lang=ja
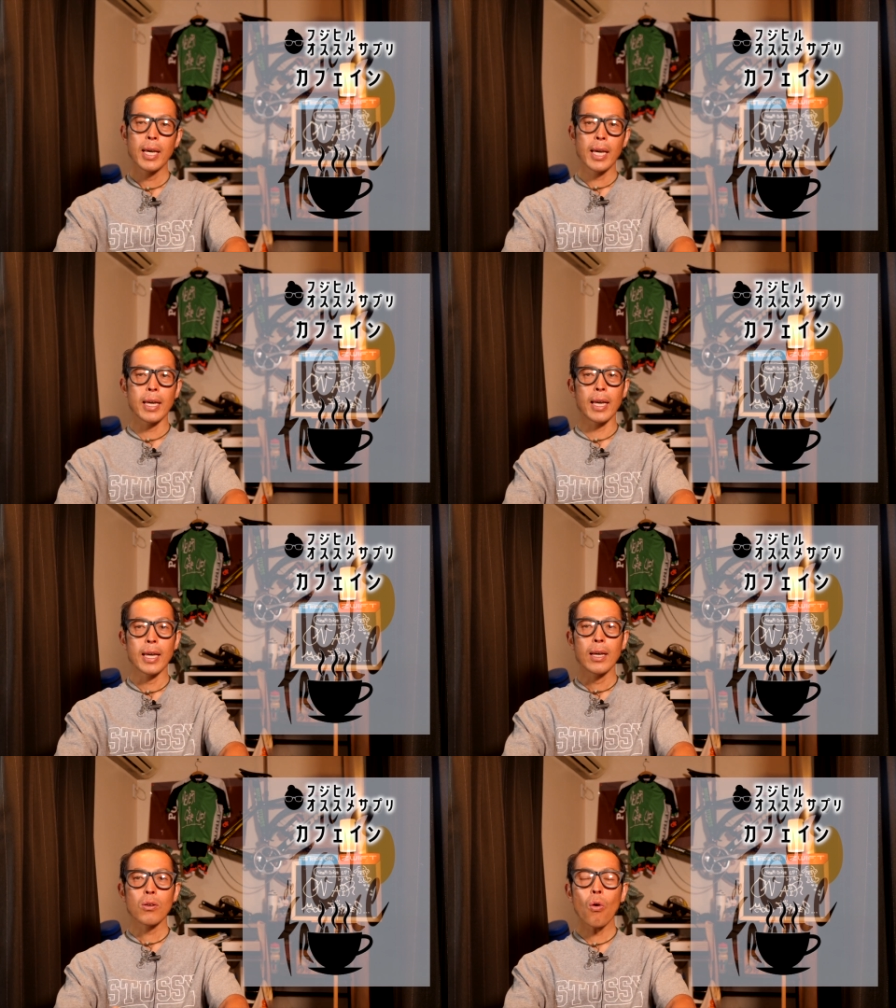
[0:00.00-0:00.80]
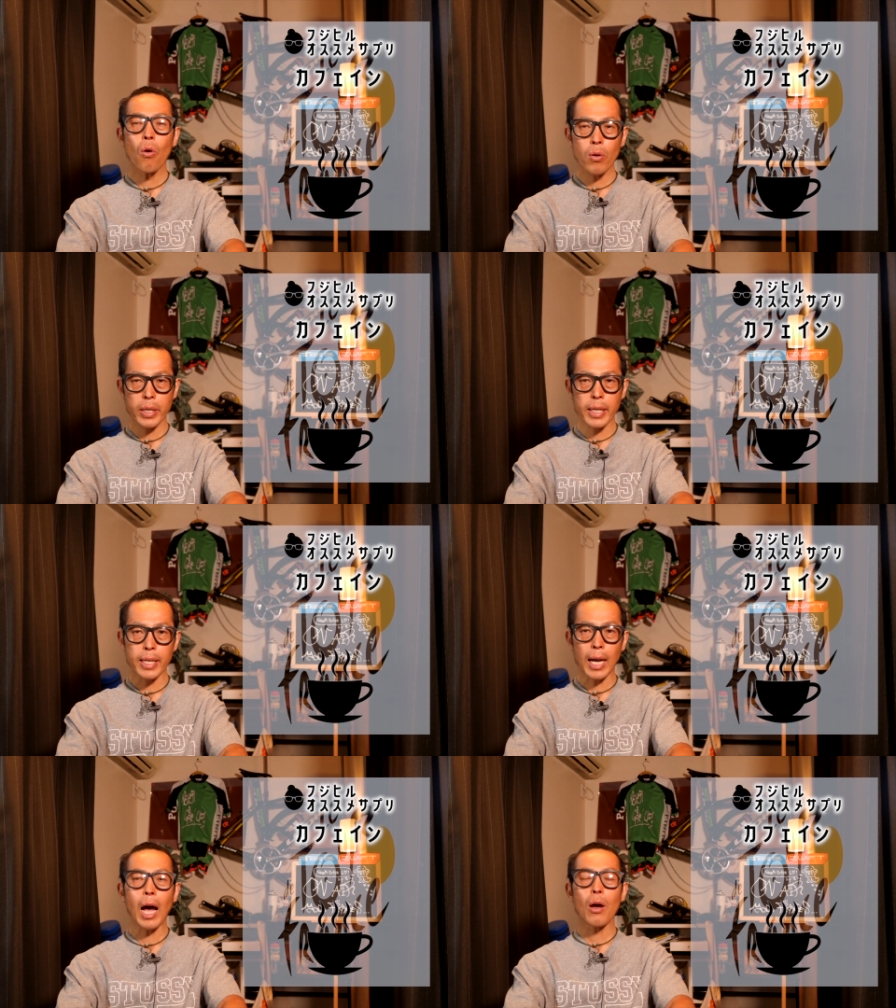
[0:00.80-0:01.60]
えー、
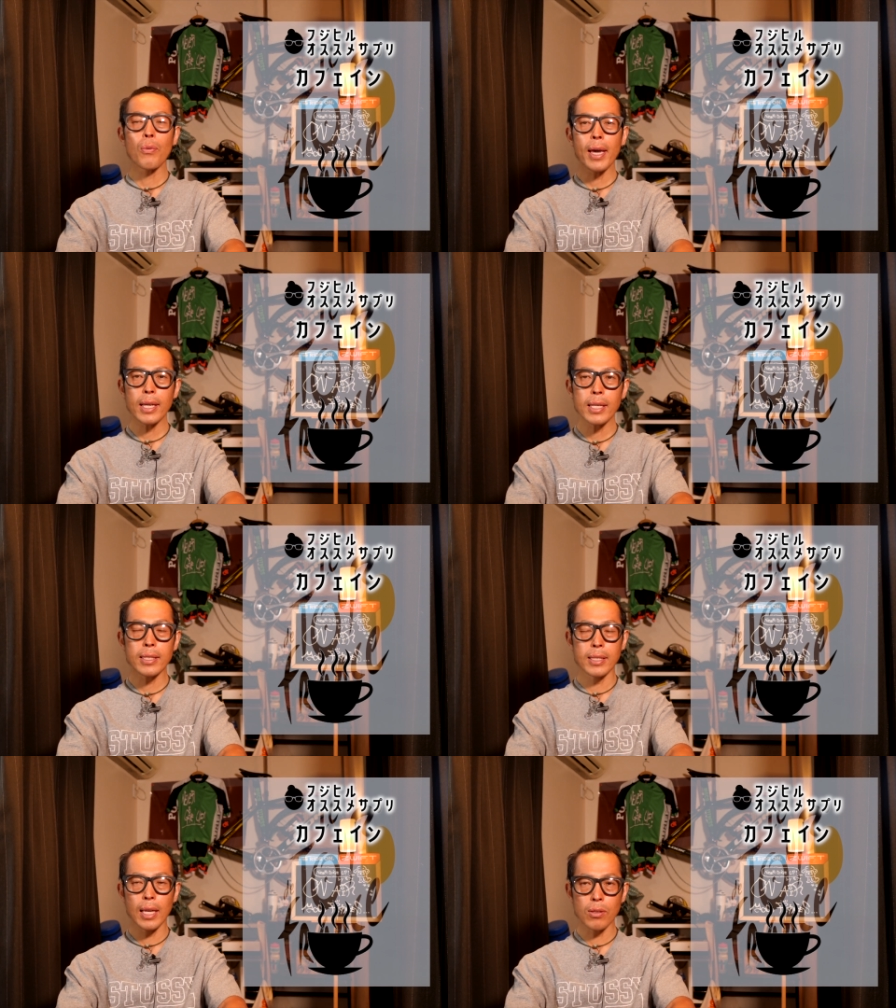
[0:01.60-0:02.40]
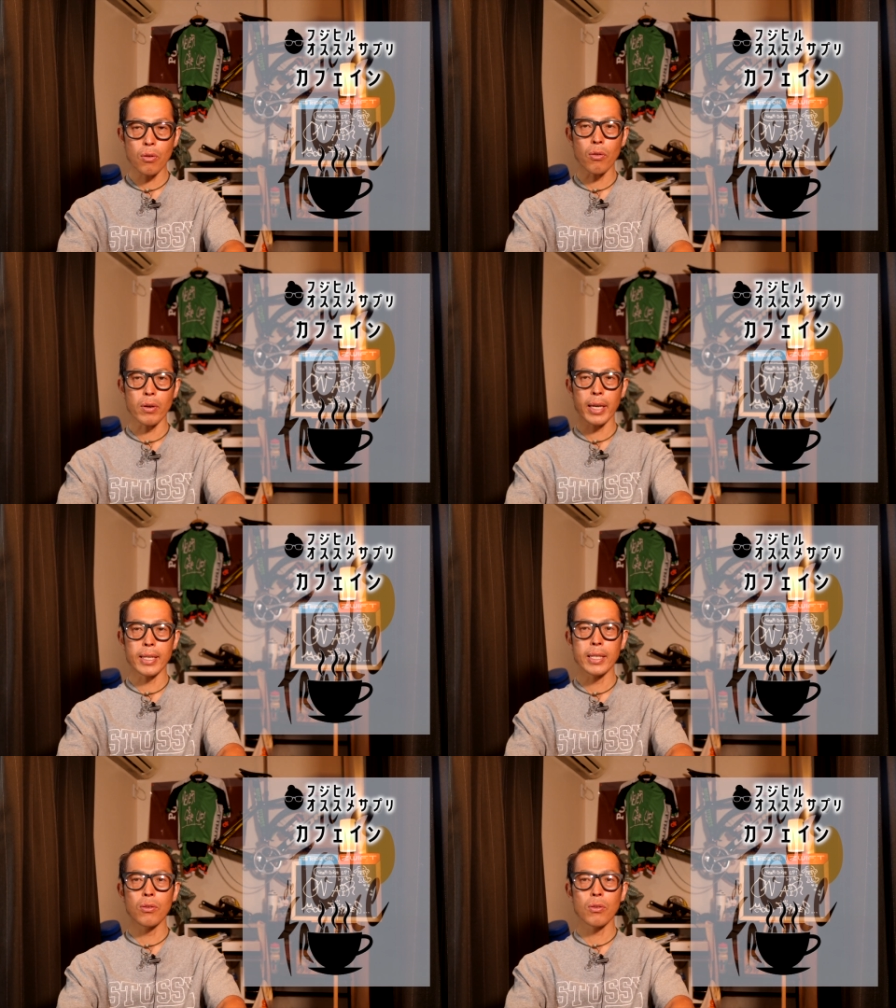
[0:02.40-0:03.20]
コーヒー、カフェインでの、
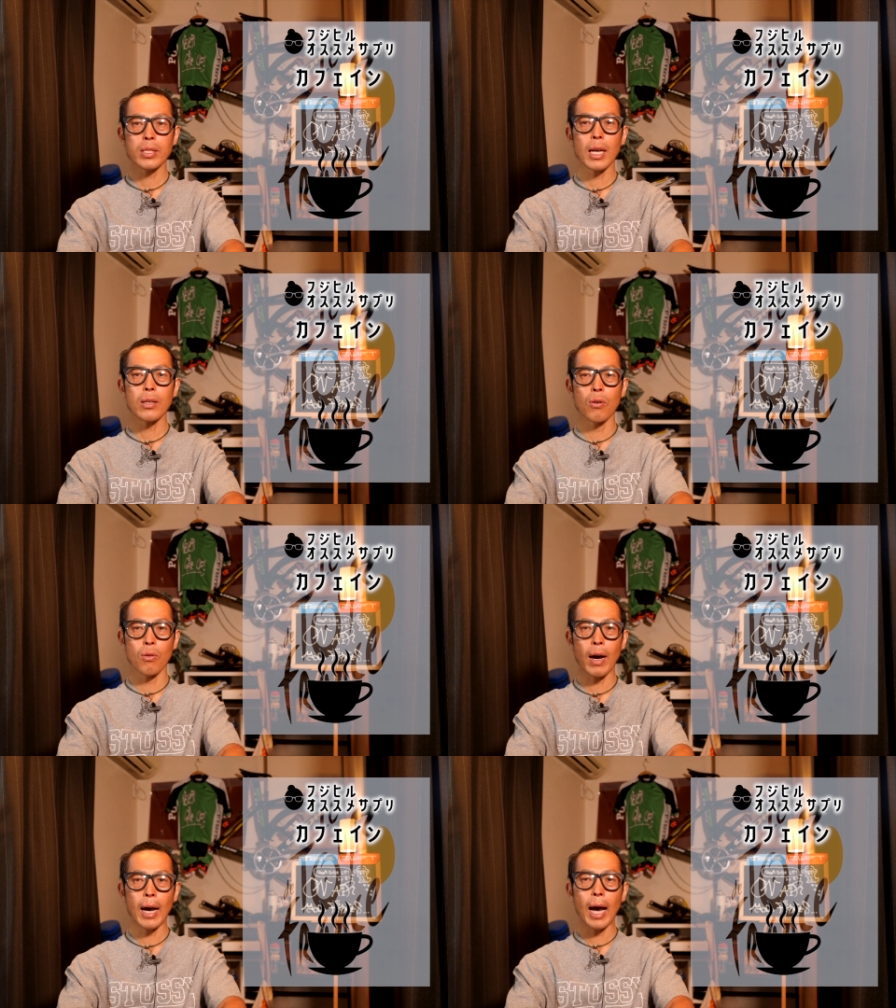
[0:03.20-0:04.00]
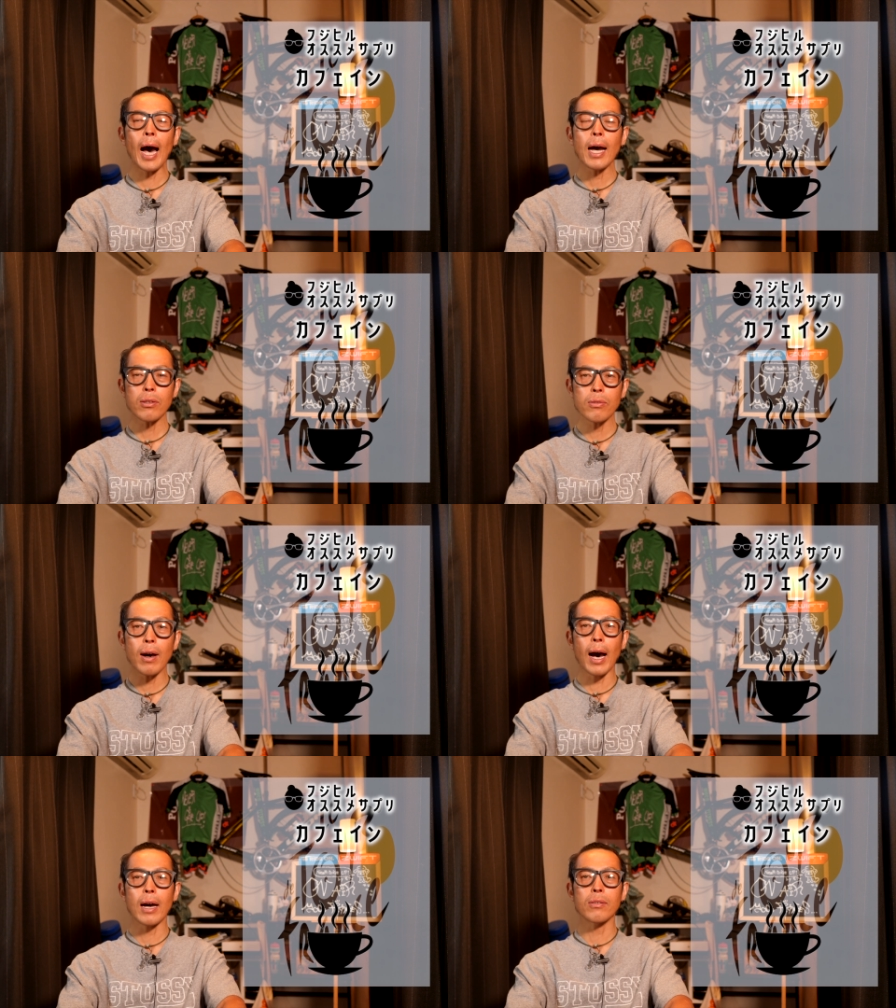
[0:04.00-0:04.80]
えー、利尿作用はある
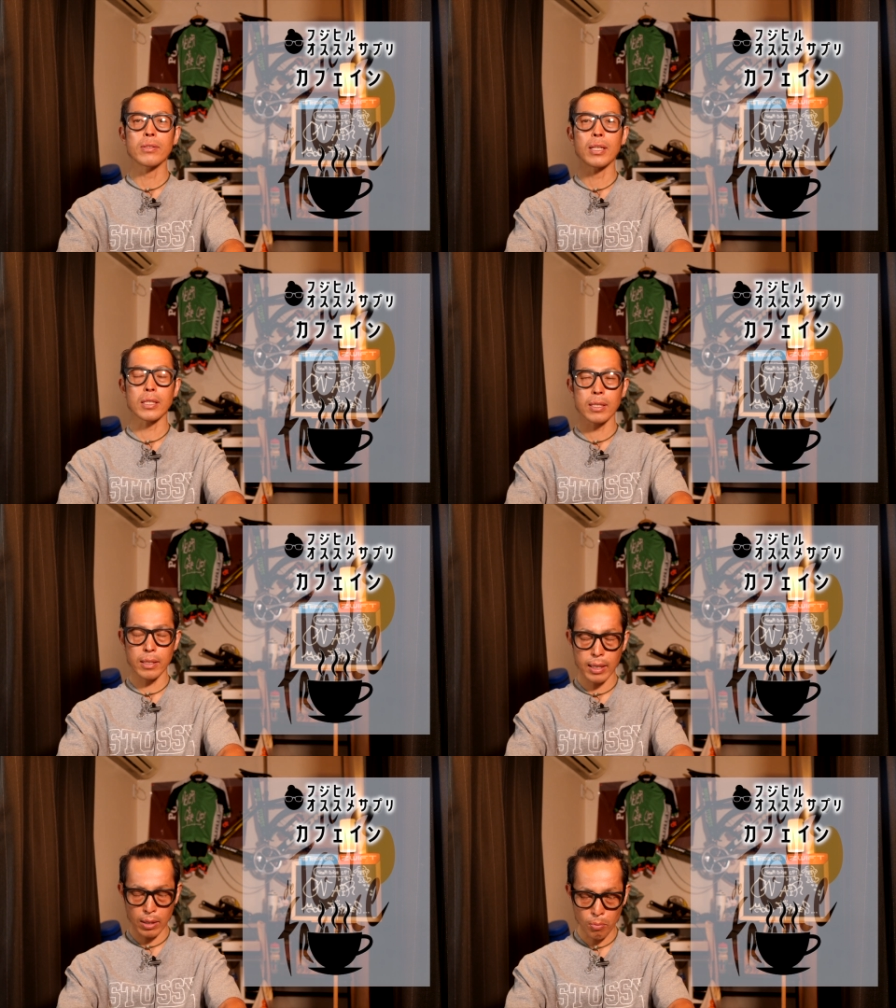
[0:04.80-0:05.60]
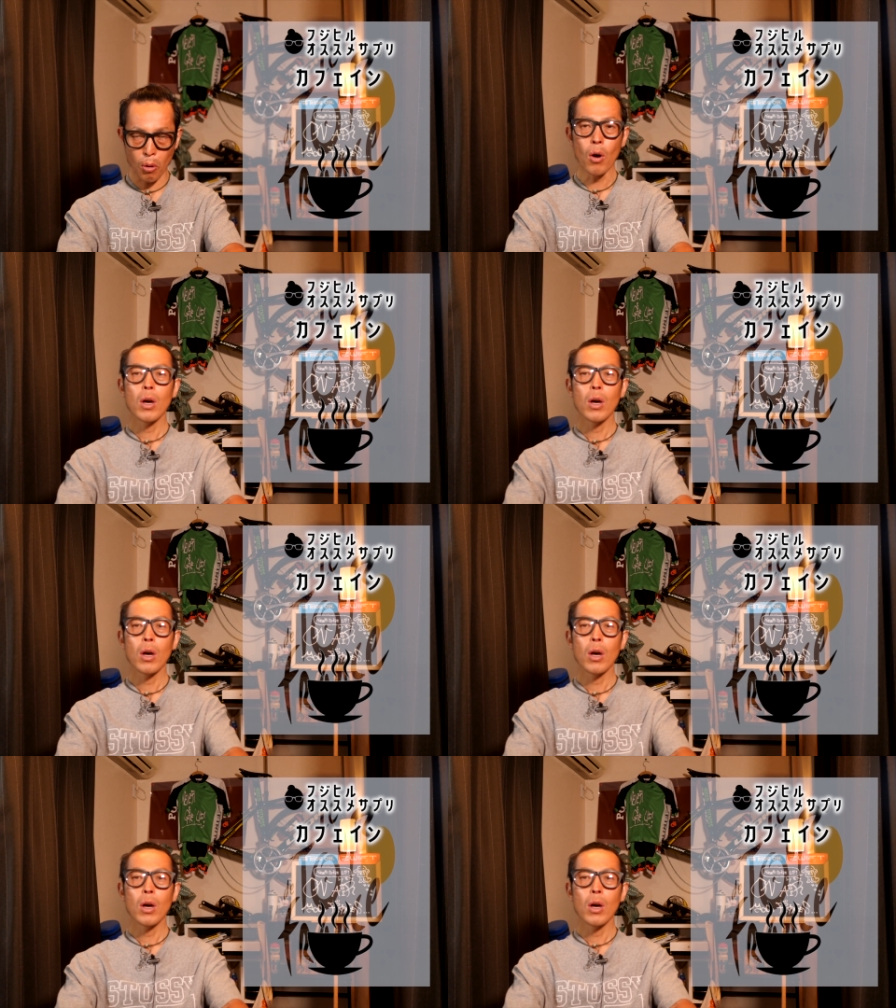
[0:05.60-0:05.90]
はあるんですけども、